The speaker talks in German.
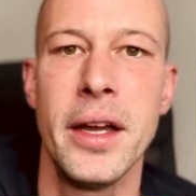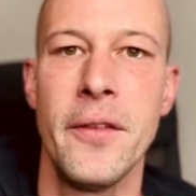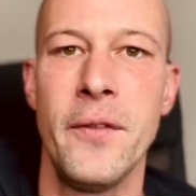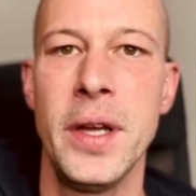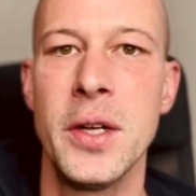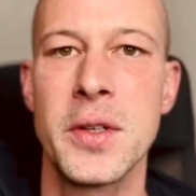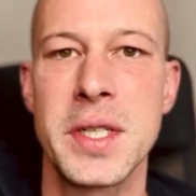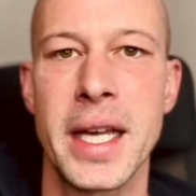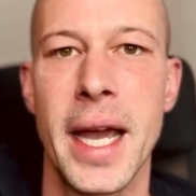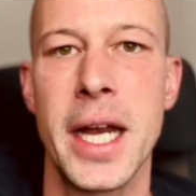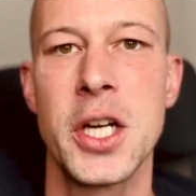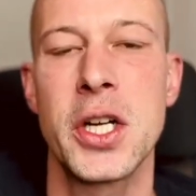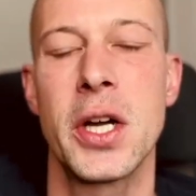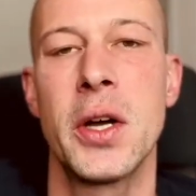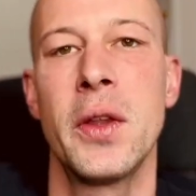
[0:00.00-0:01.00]
Videos
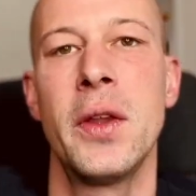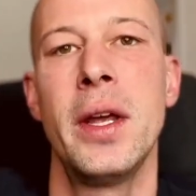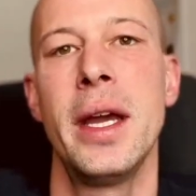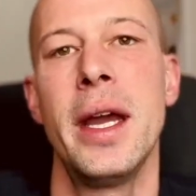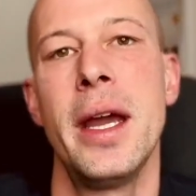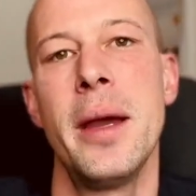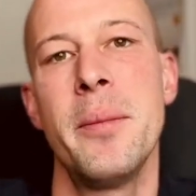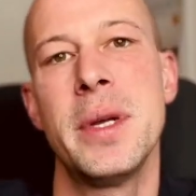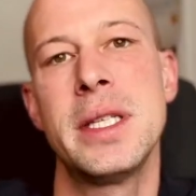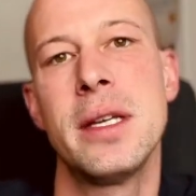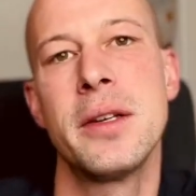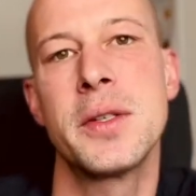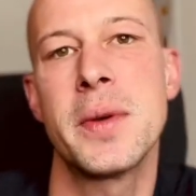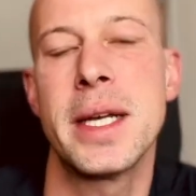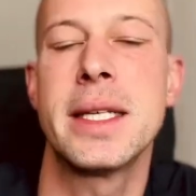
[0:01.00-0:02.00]
reinschauen,
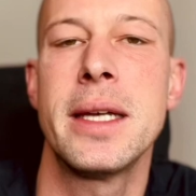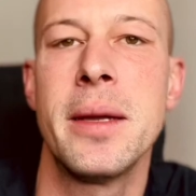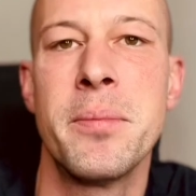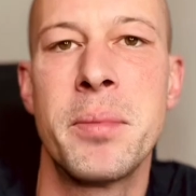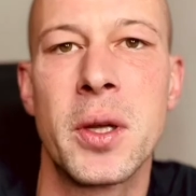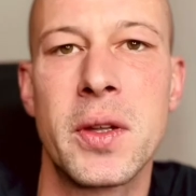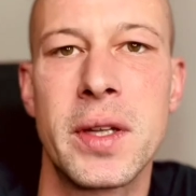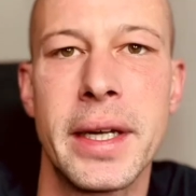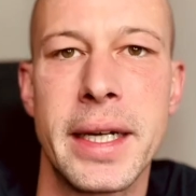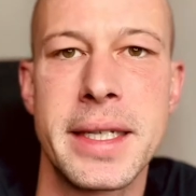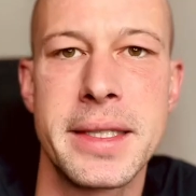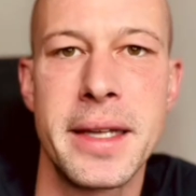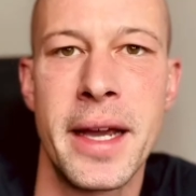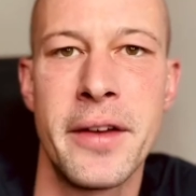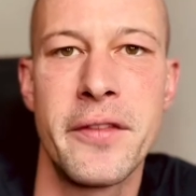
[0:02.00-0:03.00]
beziehungsweise im
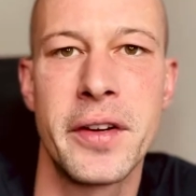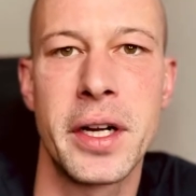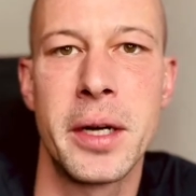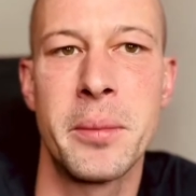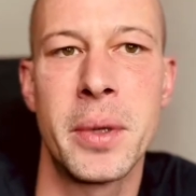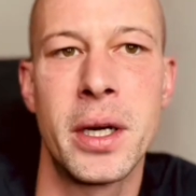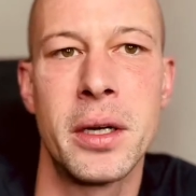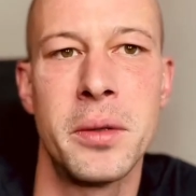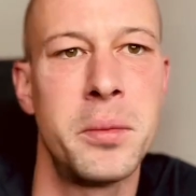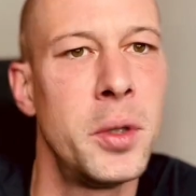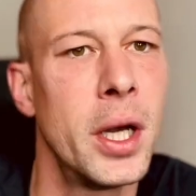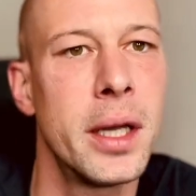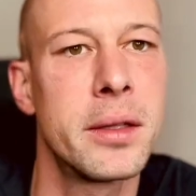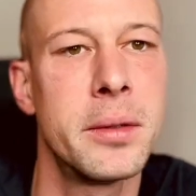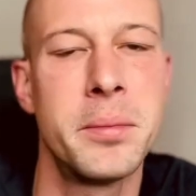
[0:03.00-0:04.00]
Podcast einfach einmal
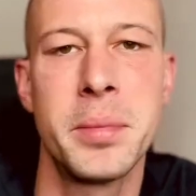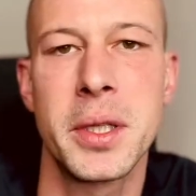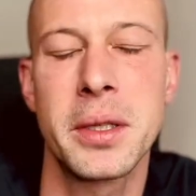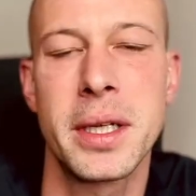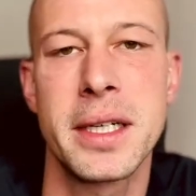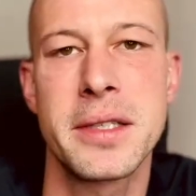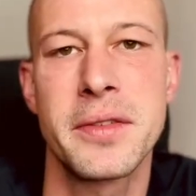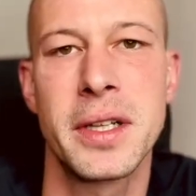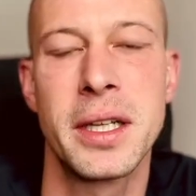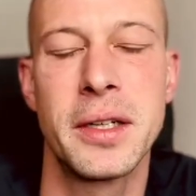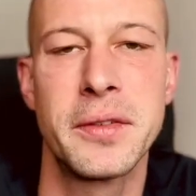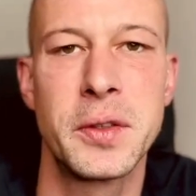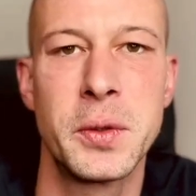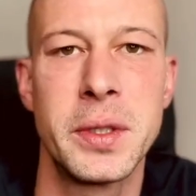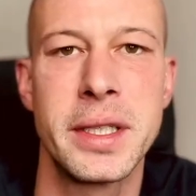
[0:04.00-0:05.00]
ja, den
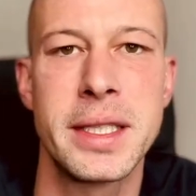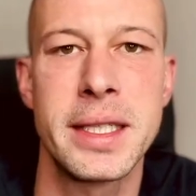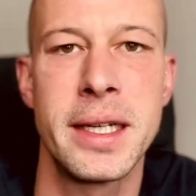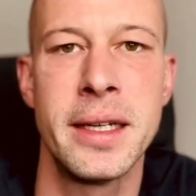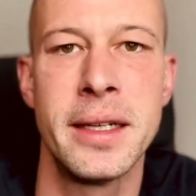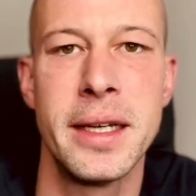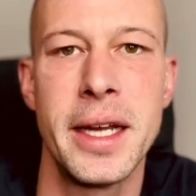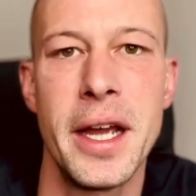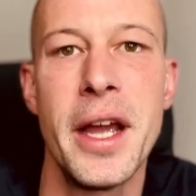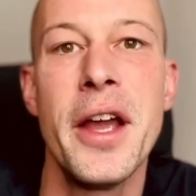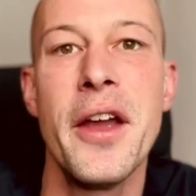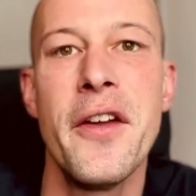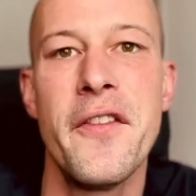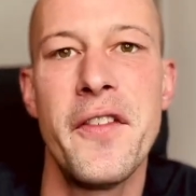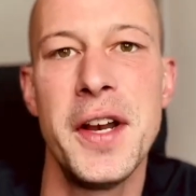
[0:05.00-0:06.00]
Podcastverlauf durchsehen.
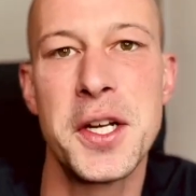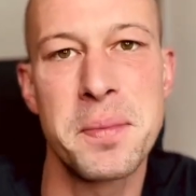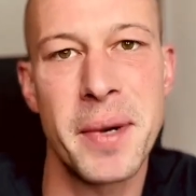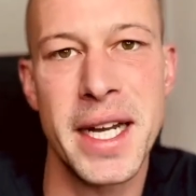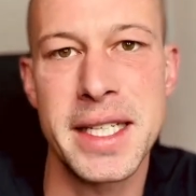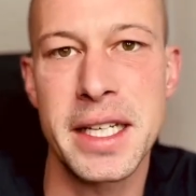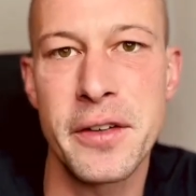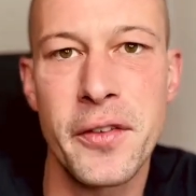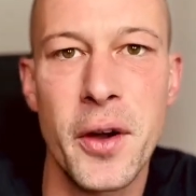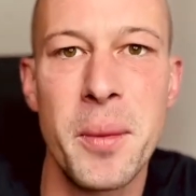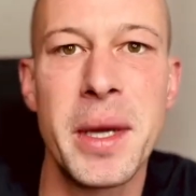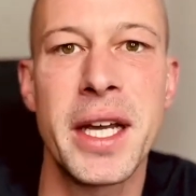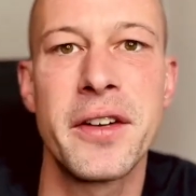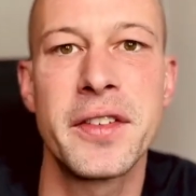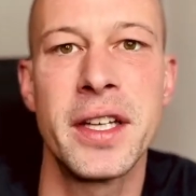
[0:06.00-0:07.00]
Viel Spaß, ich freue
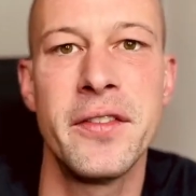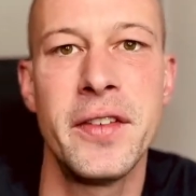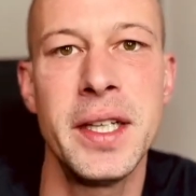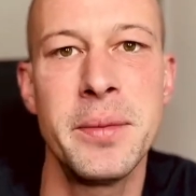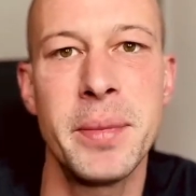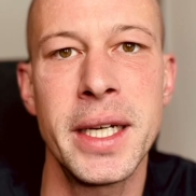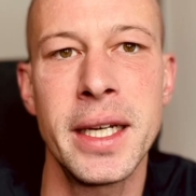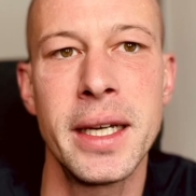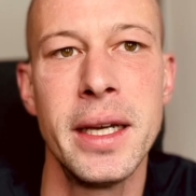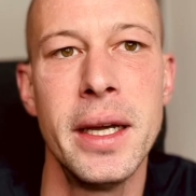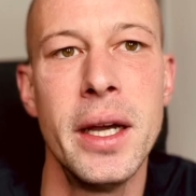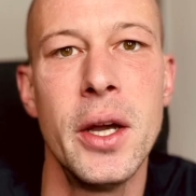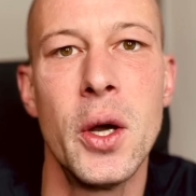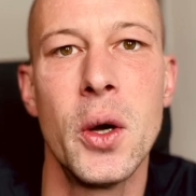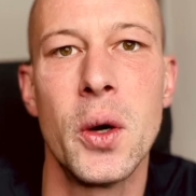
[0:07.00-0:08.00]
mich auf dein Feedback
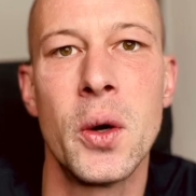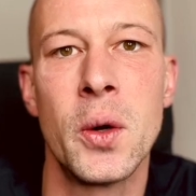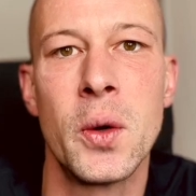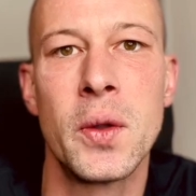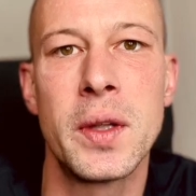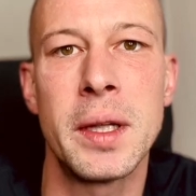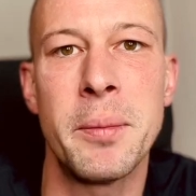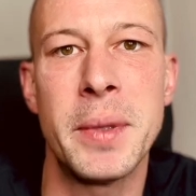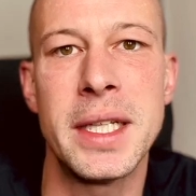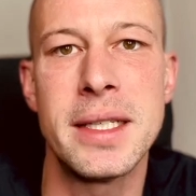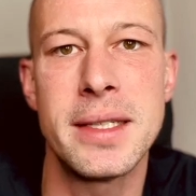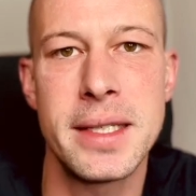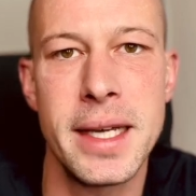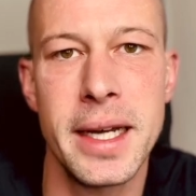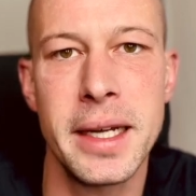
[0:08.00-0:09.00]
und ich bin
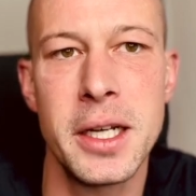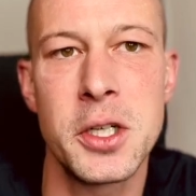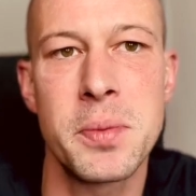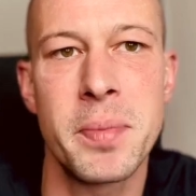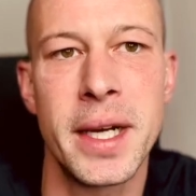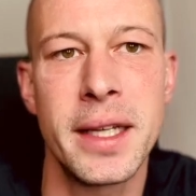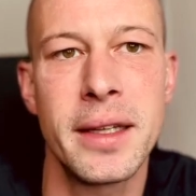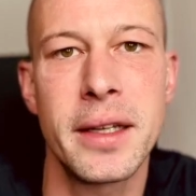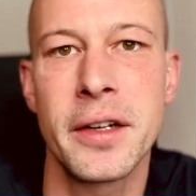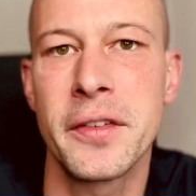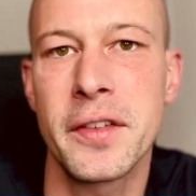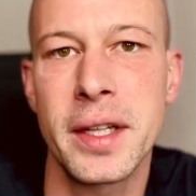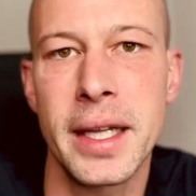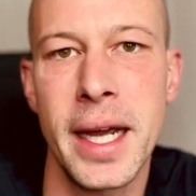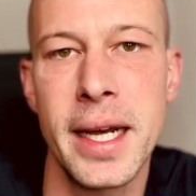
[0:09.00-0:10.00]
sehr gespannt auf
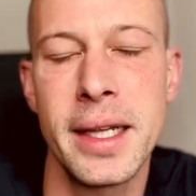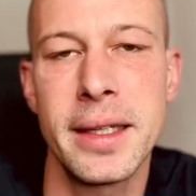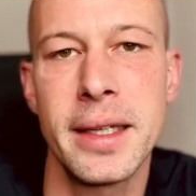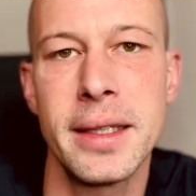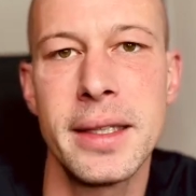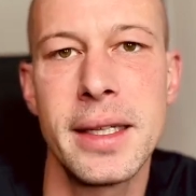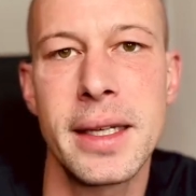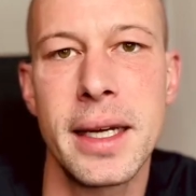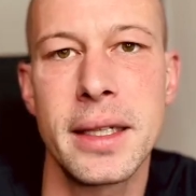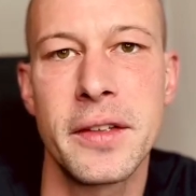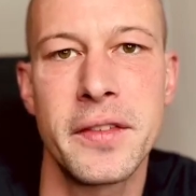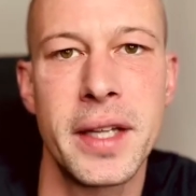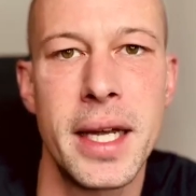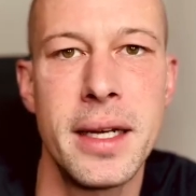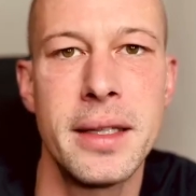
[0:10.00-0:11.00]
deine Tätigkeit, auf
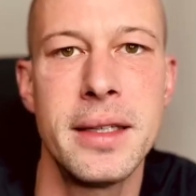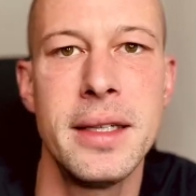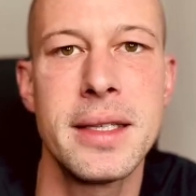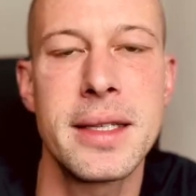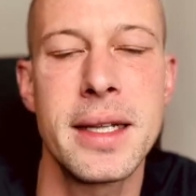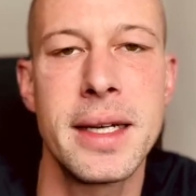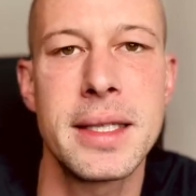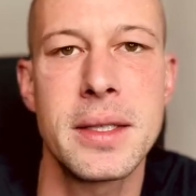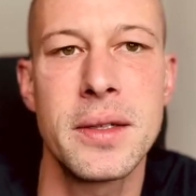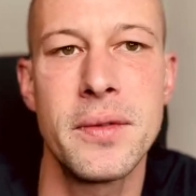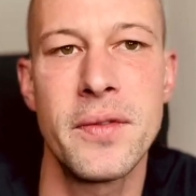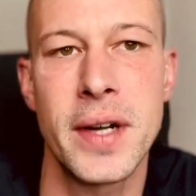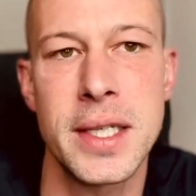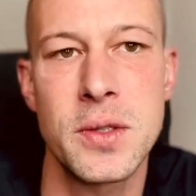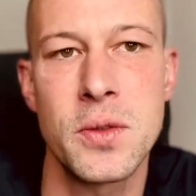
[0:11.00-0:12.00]
deine
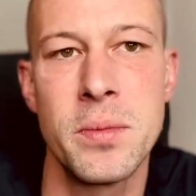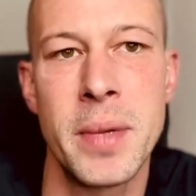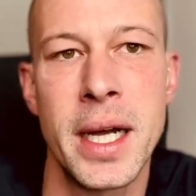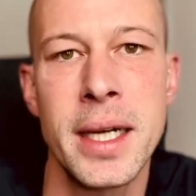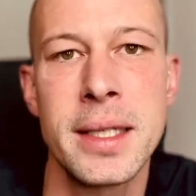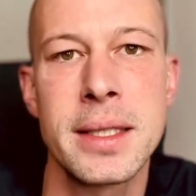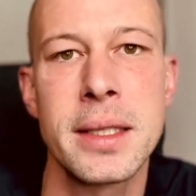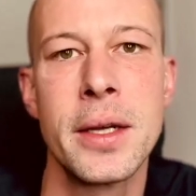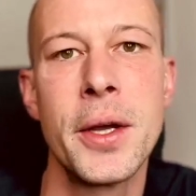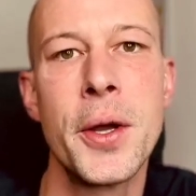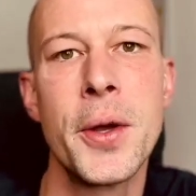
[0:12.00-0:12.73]
Dienstleistung, was du magst